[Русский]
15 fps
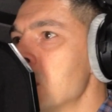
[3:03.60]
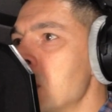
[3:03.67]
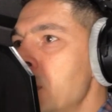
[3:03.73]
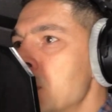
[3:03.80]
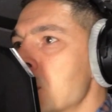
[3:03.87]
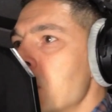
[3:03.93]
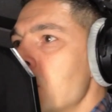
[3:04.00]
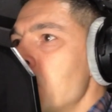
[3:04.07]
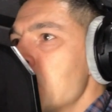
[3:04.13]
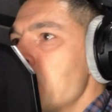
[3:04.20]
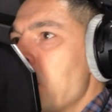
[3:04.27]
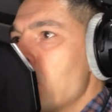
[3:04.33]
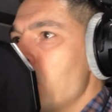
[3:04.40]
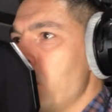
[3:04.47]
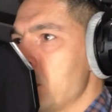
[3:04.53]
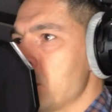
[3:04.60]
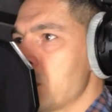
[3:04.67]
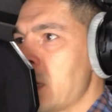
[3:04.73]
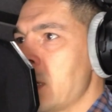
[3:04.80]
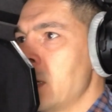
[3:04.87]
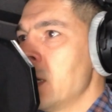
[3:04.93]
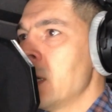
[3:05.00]
слишком
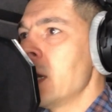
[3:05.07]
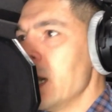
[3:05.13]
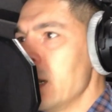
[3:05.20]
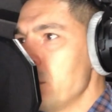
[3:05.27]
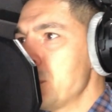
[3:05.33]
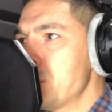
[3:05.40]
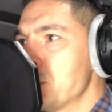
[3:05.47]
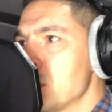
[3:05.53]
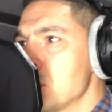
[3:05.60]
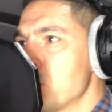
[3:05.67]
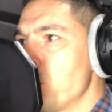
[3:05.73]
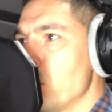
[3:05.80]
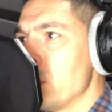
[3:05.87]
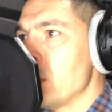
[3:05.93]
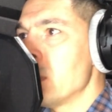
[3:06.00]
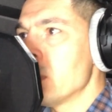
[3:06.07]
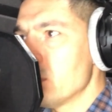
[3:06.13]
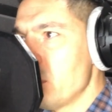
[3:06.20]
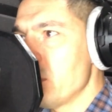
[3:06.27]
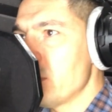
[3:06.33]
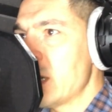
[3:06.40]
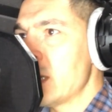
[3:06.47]
беспокоятся – Обычный сбой
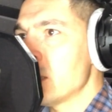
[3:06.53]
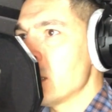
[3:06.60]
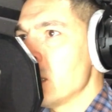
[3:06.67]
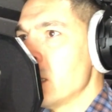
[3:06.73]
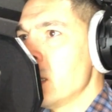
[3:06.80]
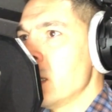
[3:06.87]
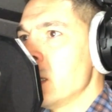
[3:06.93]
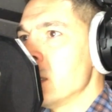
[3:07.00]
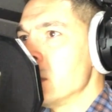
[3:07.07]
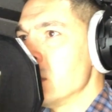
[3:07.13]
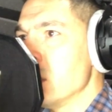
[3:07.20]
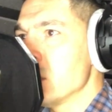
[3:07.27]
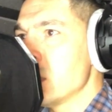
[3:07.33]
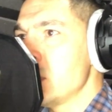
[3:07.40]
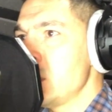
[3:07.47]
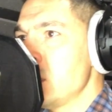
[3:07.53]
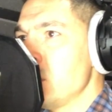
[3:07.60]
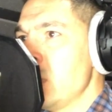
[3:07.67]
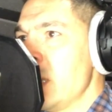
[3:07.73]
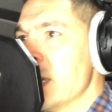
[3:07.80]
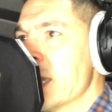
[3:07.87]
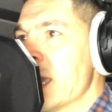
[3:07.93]
бывает, но на
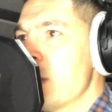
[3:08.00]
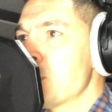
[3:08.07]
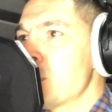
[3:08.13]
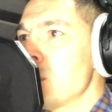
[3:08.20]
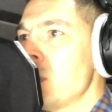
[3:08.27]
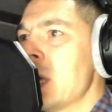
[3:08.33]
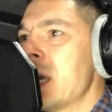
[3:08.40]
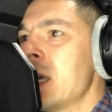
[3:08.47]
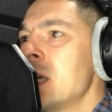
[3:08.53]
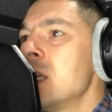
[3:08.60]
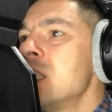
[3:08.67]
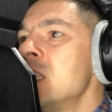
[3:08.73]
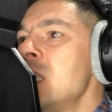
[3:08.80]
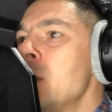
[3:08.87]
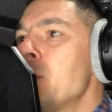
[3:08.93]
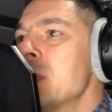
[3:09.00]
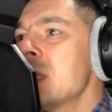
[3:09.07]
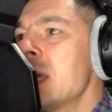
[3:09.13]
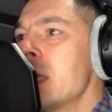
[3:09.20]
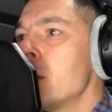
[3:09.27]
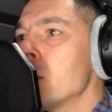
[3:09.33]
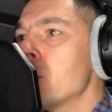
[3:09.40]
Земле капсула не
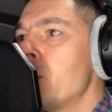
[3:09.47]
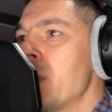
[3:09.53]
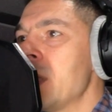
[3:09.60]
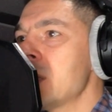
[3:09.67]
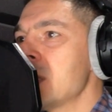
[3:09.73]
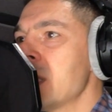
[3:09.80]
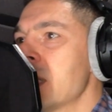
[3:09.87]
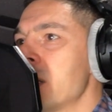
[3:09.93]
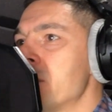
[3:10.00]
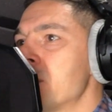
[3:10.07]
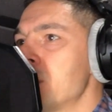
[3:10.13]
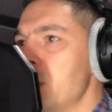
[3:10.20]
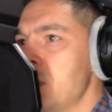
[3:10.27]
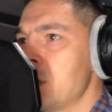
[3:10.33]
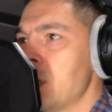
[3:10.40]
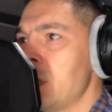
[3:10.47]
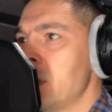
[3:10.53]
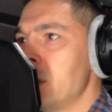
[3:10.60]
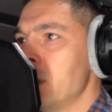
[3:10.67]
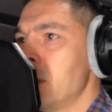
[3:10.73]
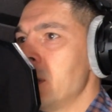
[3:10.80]
подает признаков жизни.